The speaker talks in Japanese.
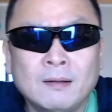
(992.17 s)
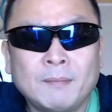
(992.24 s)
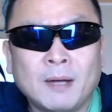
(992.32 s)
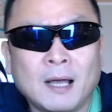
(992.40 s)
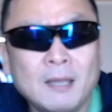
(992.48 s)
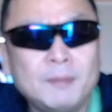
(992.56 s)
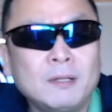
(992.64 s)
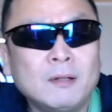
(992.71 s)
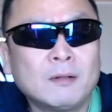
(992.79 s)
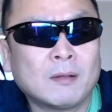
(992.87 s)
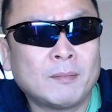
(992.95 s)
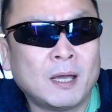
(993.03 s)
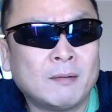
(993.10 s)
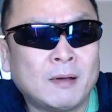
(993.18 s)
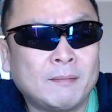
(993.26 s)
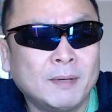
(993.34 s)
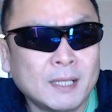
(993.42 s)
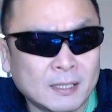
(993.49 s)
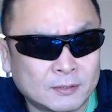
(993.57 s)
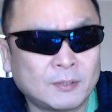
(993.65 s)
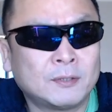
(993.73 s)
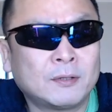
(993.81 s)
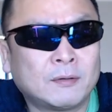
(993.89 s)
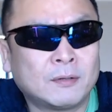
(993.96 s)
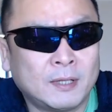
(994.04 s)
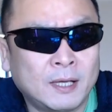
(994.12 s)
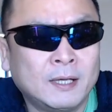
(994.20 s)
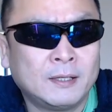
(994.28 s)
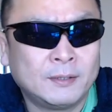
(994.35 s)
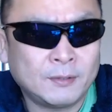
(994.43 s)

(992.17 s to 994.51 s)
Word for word: まあ、i ビデオの場合はまだそういうところね